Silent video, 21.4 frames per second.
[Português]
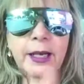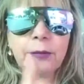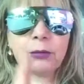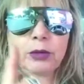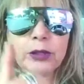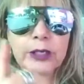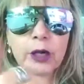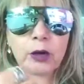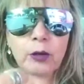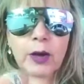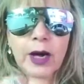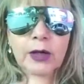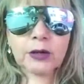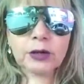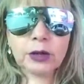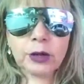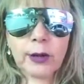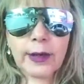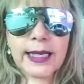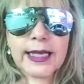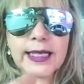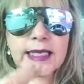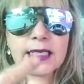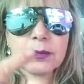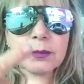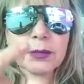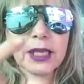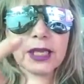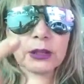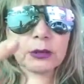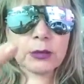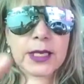Porque o
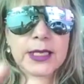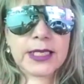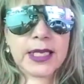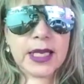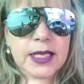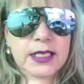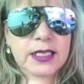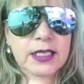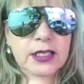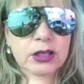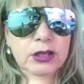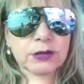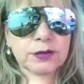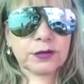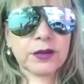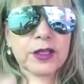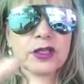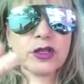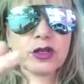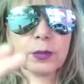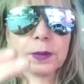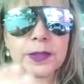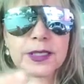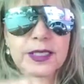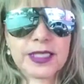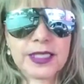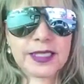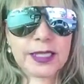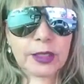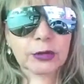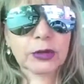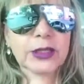autoconhecimento, o exercício físico,
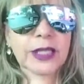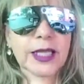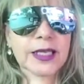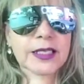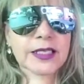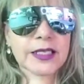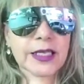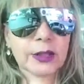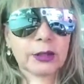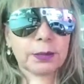precisa do terceiro